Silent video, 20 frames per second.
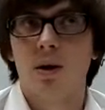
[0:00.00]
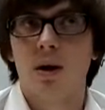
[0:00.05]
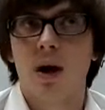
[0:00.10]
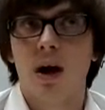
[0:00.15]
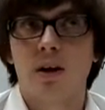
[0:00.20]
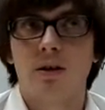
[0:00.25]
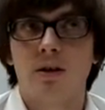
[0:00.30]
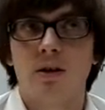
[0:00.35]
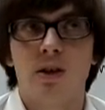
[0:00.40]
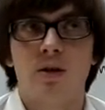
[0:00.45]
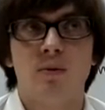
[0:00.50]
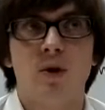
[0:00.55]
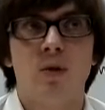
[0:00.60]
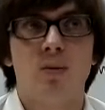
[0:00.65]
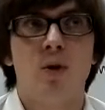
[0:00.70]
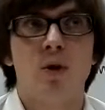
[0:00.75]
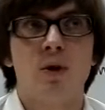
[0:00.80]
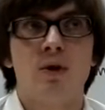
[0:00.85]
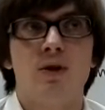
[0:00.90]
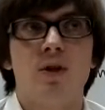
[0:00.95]
Акт
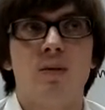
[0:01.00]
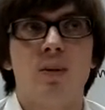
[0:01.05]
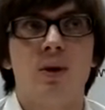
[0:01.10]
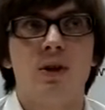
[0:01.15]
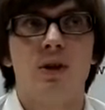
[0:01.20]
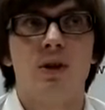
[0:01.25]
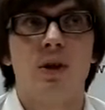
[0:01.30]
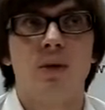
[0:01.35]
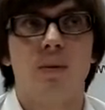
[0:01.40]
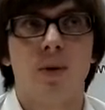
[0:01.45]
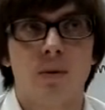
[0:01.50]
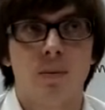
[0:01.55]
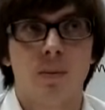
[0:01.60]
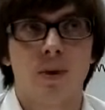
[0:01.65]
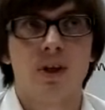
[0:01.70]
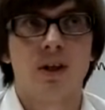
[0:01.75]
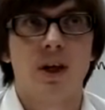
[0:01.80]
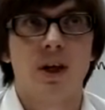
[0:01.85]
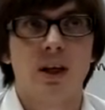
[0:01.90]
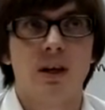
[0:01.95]
землепользования,
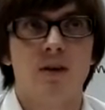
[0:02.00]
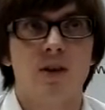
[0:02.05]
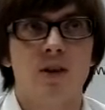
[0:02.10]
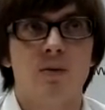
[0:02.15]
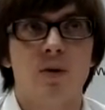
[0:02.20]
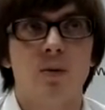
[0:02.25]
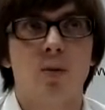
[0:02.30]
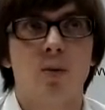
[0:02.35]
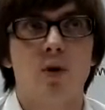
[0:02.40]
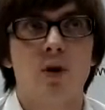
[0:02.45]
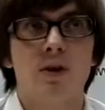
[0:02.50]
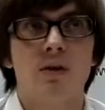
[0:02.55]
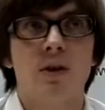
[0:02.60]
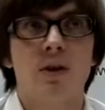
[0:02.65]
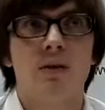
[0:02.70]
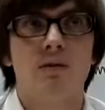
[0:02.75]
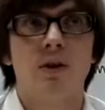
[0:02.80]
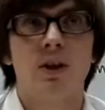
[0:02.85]
постоянного землепользования